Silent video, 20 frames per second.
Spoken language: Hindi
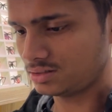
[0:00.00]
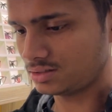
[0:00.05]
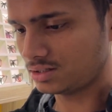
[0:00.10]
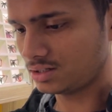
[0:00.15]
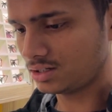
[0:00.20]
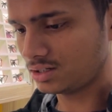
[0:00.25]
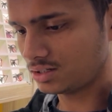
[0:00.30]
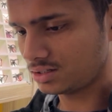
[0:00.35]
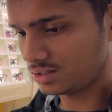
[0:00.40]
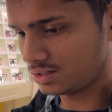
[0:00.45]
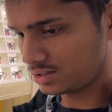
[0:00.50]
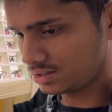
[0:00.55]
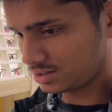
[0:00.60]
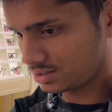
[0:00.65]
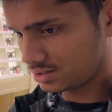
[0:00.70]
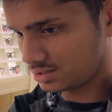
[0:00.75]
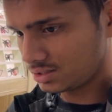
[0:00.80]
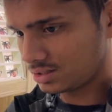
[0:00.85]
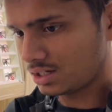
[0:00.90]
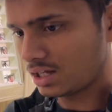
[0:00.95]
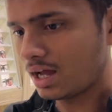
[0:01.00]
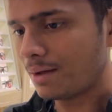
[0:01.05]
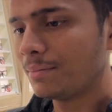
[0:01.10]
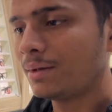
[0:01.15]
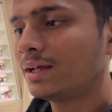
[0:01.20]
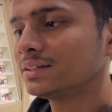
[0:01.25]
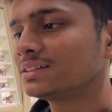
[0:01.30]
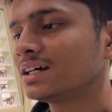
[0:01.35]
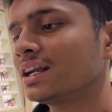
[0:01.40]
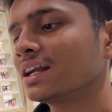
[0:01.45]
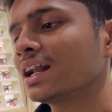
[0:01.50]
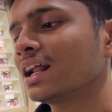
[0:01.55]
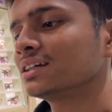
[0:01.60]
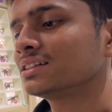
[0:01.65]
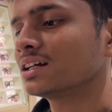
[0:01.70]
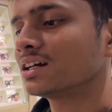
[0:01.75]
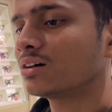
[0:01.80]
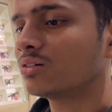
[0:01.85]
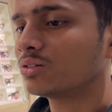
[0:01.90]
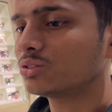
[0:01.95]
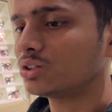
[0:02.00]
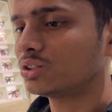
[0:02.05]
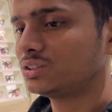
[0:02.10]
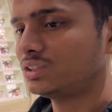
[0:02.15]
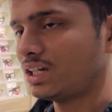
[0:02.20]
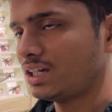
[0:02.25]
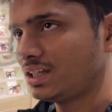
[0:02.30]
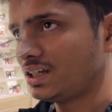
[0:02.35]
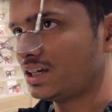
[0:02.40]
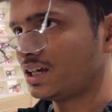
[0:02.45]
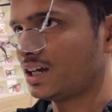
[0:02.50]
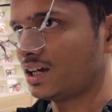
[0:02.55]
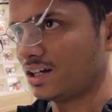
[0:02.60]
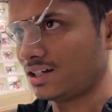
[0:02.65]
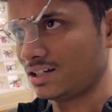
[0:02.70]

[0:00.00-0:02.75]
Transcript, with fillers: हाँ? अबे एहसान ग्लास लगाऊंगा तो अच्छा ही दिखेगा